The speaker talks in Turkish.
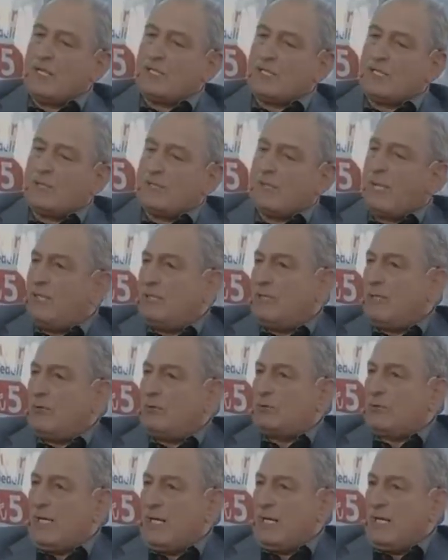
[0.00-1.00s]
Şimdi
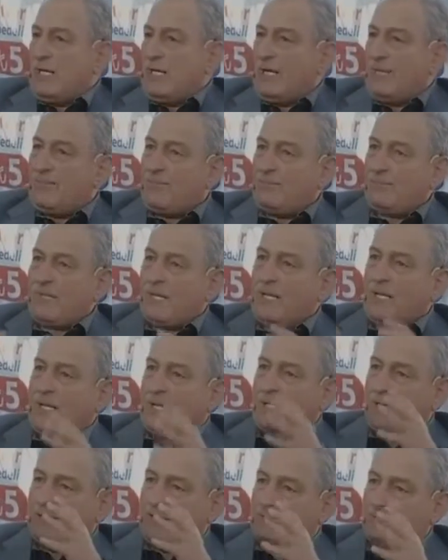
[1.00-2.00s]
Allahu Teala yani
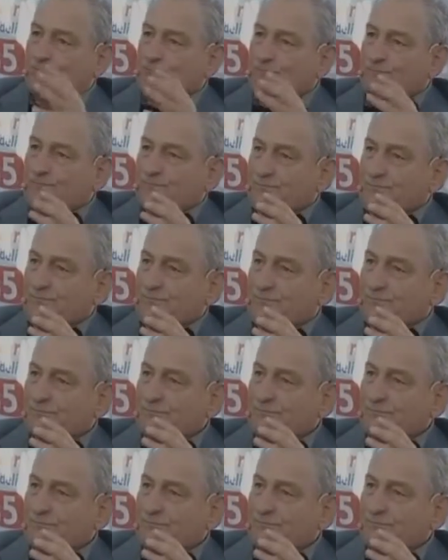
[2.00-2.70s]
Kur'an-ı Kerim'in